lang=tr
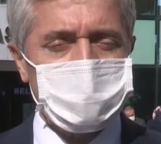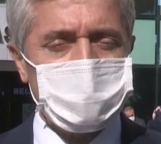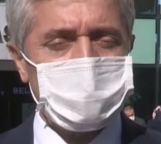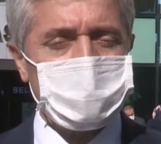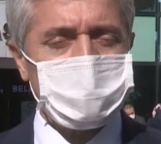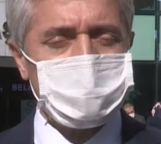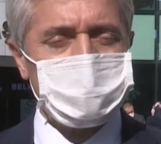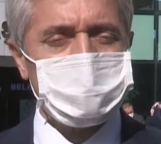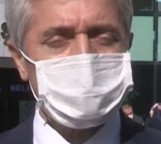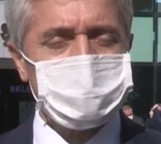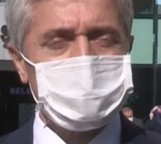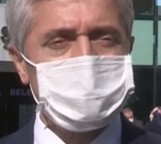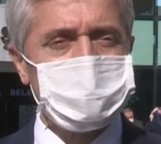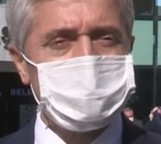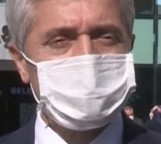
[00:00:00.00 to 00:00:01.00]
Yani
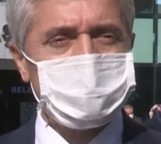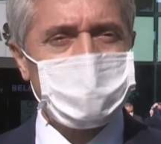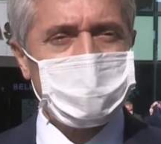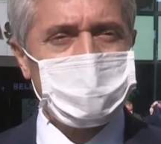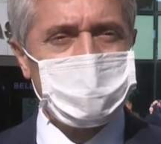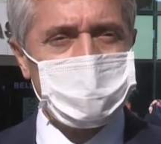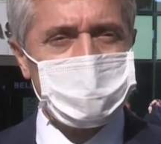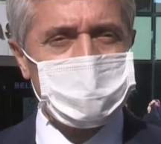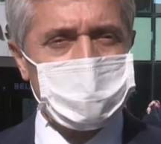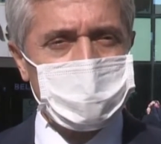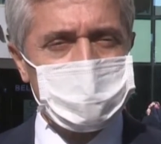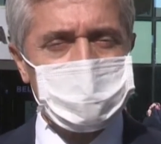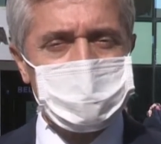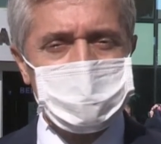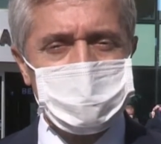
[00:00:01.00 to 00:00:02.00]
amacımız engelli
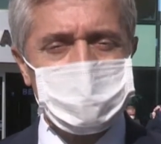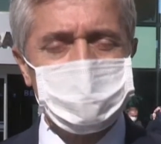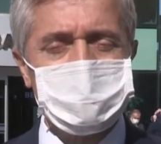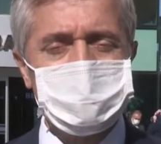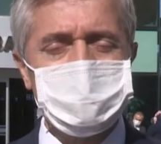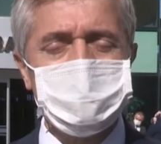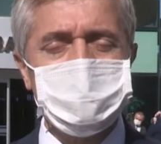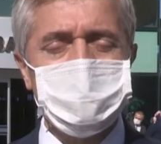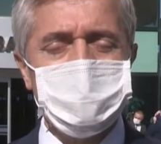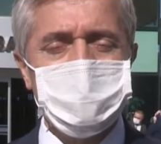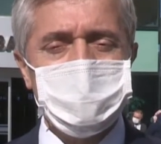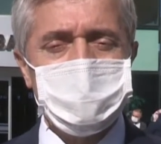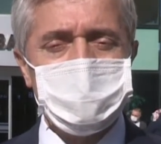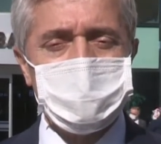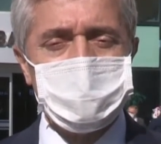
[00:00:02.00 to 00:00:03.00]
kardeşlerimizin
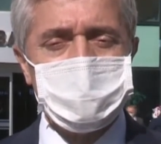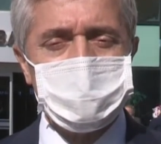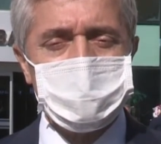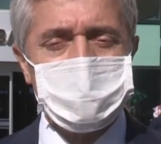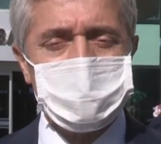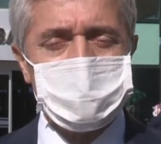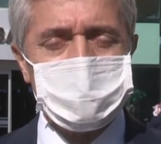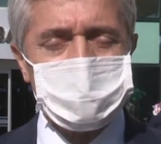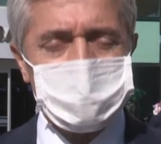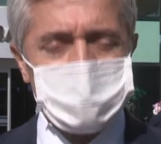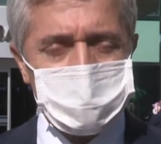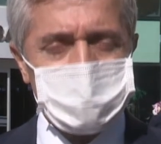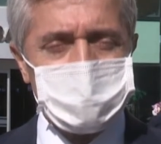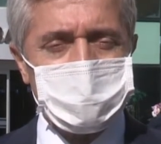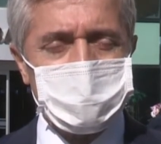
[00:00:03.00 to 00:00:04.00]
e,
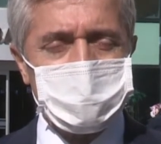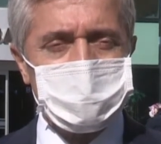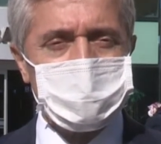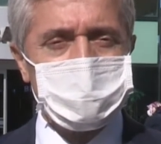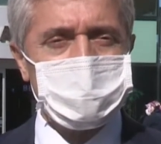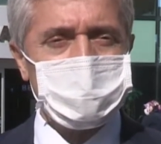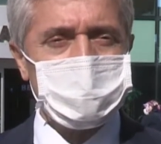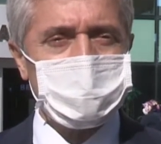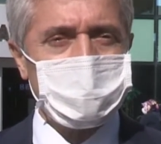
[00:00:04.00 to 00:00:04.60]
bu dünyadaki